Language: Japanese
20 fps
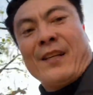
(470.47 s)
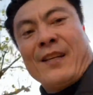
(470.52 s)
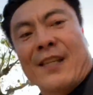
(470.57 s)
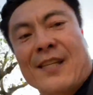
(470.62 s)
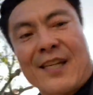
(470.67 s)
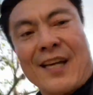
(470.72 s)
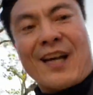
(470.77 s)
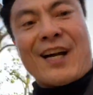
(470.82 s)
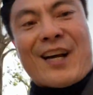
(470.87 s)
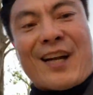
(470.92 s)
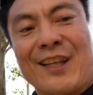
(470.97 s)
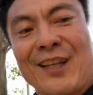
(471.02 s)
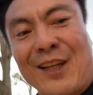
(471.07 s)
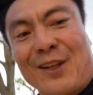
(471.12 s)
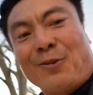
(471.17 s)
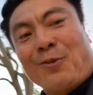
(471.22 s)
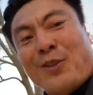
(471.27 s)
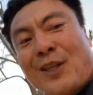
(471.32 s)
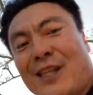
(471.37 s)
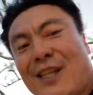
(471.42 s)
さて
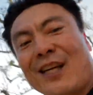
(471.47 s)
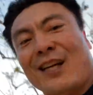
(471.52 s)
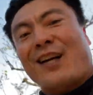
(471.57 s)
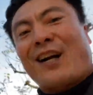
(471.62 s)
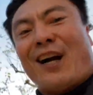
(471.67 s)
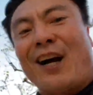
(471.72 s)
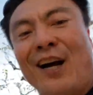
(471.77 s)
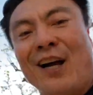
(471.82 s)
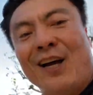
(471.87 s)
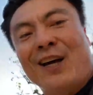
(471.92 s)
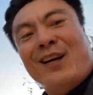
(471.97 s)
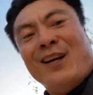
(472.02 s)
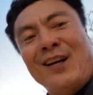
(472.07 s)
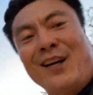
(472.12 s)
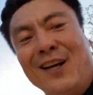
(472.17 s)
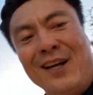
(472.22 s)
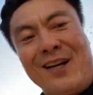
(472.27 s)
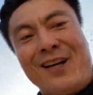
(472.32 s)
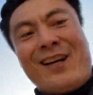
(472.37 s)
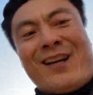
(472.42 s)
どうでしたか
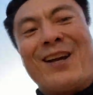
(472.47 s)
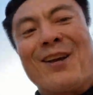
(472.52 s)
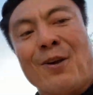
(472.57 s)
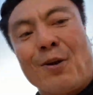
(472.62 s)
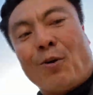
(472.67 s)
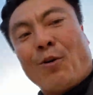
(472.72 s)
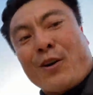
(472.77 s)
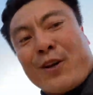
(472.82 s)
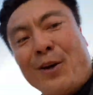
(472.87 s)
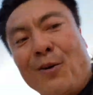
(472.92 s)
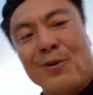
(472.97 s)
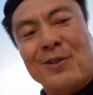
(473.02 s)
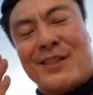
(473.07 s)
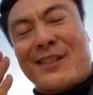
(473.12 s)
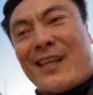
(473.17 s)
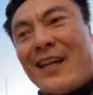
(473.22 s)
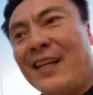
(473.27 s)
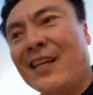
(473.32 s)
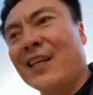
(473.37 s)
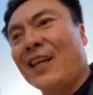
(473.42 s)
これを
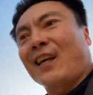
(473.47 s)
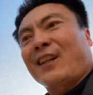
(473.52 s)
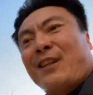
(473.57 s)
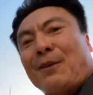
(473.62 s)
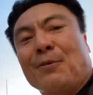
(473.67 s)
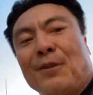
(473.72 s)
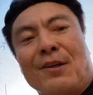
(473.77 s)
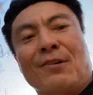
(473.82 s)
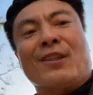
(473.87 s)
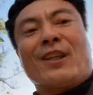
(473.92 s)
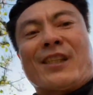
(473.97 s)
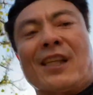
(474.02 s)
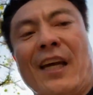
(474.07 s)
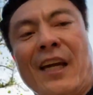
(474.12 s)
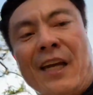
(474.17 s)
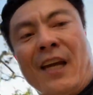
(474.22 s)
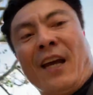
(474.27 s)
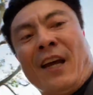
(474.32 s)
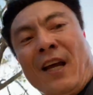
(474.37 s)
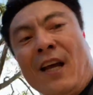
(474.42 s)
ぜひやってみてください
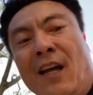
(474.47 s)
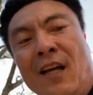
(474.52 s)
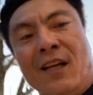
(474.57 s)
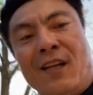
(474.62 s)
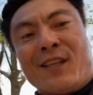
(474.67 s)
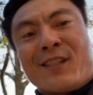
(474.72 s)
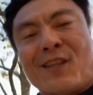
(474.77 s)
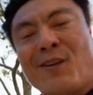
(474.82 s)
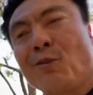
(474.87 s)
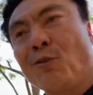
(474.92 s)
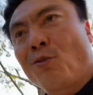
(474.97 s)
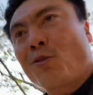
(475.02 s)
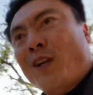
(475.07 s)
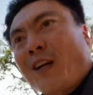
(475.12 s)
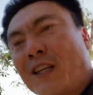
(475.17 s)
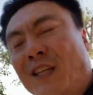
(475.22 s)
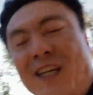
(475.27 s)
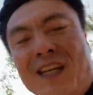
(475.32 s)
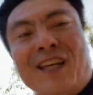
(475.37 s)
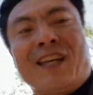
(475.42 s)
その他
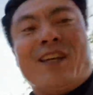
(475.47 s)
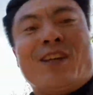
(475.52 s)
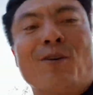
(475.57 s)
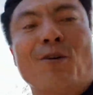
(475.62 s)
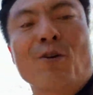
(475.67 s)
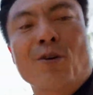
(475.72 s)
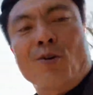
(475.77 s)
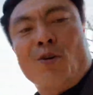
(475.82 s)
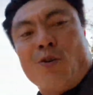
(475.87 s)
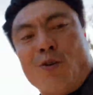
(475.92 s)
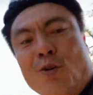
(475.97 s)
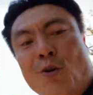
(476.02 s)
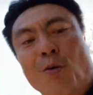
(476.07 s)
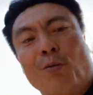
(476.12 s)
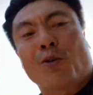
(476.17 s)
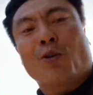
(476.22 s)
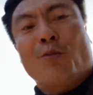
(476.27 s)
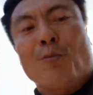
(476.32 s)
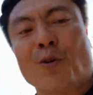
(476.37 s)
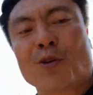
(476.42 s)
に色々子
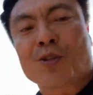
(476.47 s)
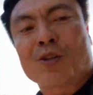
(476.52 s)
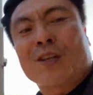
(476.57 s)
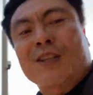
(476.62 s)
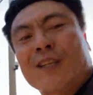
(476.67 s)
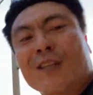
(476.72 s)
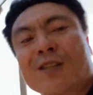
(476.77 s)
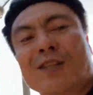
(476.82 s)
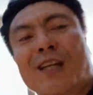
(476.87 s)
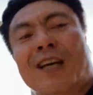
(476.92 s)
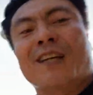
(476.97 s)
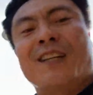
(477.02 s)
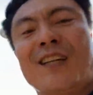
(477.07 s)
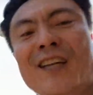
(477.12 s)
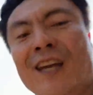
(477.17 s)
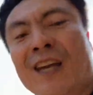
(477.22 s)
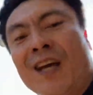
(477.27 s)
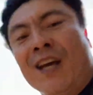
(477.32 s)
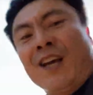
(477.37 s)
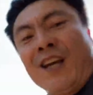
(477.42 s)
供を育てる際
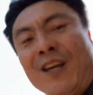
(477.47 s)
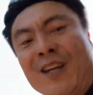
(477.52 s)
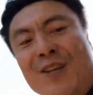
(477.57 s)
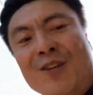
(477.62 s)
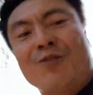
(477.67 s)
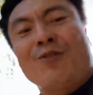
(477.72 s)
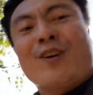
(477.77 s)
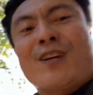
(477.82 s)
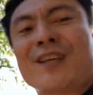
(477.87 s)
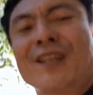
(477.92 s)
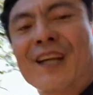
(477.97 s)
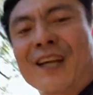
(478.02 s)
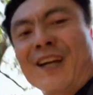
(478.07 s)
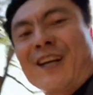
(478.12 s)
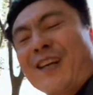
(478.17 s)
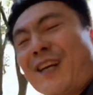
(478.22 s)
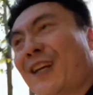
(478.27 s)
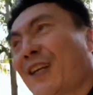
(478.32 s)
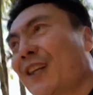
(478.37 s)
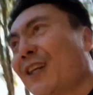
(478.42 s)
に有益なや
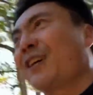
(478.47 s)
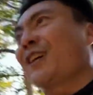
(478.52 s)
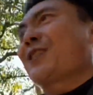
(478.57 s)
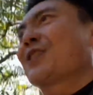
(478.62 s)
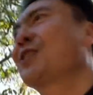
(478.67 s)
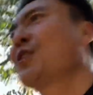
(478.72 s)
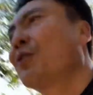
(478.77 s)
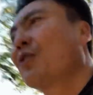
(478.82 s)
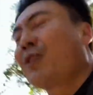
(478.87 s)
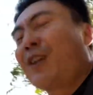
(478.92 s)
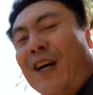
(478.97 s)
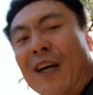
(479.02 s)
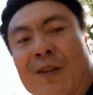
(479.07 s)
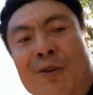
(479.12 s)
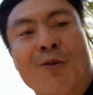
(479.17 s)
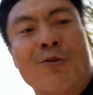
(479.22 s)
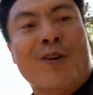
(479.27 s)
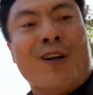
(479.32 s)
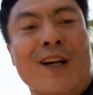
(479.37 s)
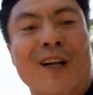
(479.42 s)
り方やツールや
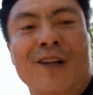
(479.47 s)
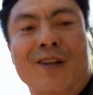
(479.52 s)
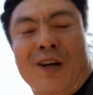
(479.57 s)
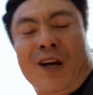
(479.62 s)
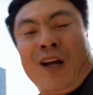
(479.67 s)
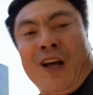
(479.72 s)
脳科学